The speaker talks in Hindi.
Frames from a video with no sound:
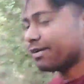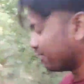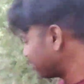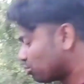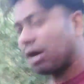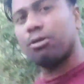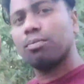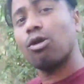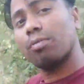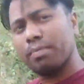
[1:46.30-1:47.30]
जाए तो
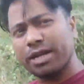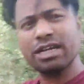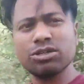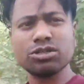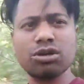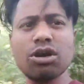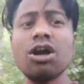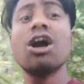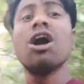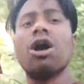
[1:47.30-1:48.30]
आप लोग ब्लॉग में बने रहे
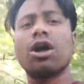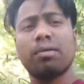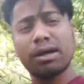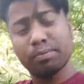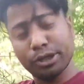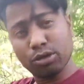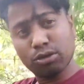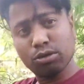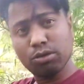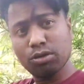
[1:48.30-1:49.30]
दोस्तों और हमारे
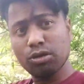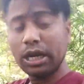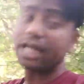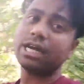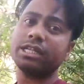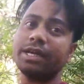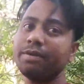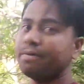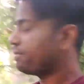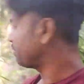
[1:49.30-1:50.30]
वीडियो को लाइक कर
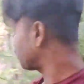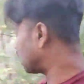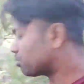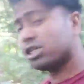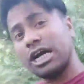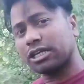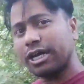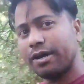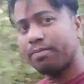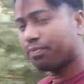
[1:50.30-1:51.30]
दें आपको
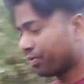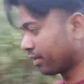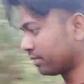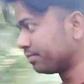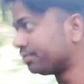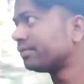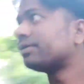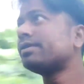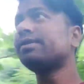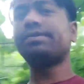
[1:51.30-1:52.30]
दिखाते हैं थोड़ा
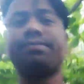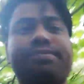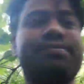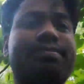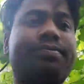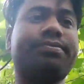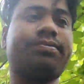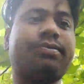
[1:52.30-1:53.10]
धीरे धीरे बोलो